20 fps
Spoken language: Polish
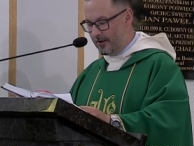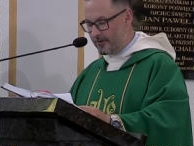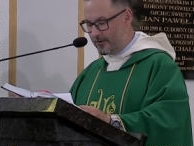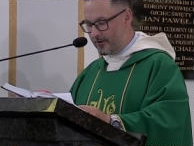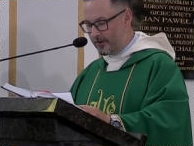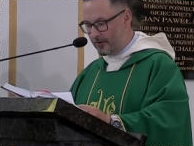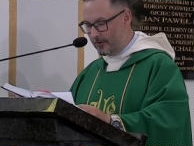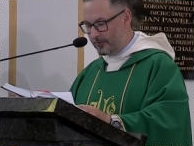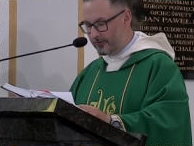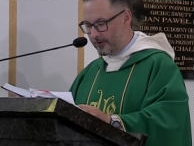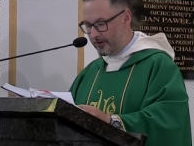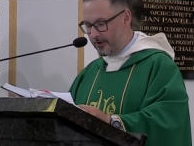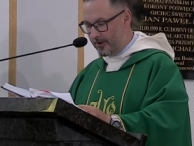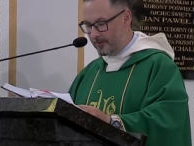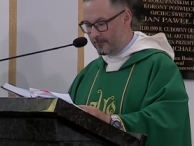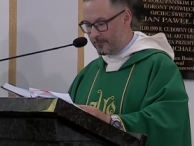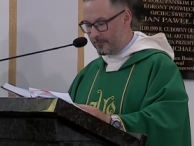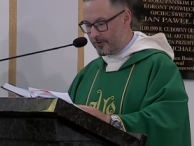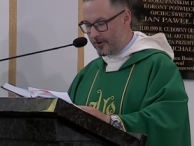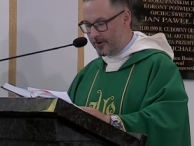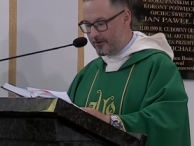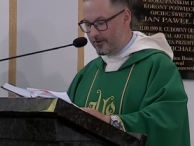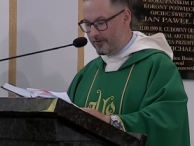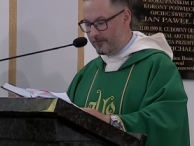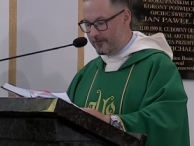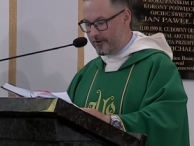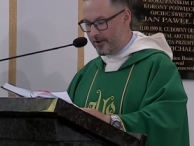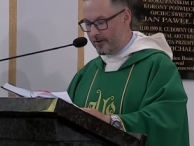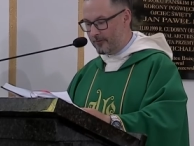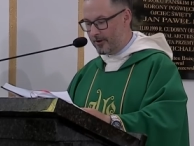środkiem
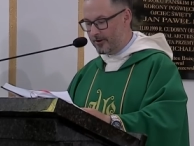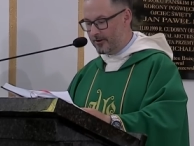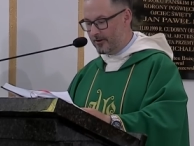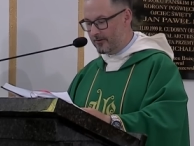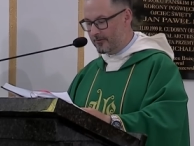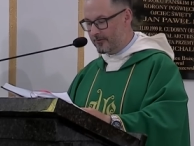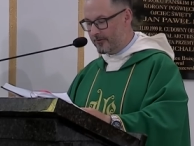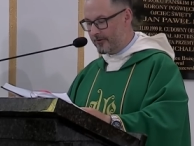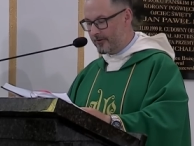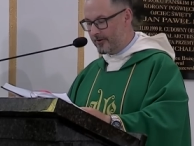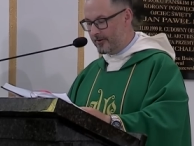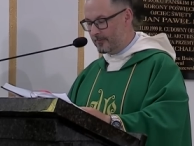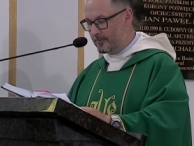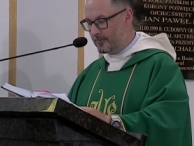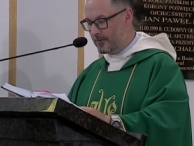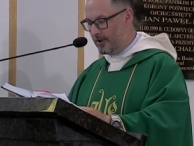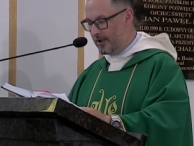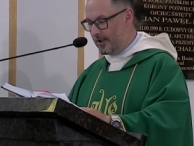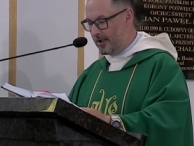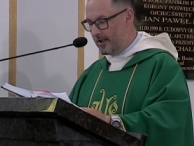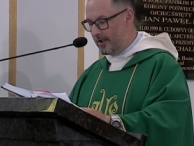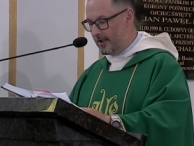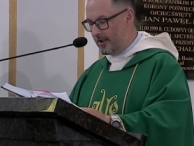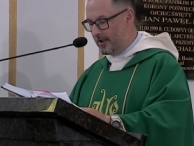przeciwdziałającym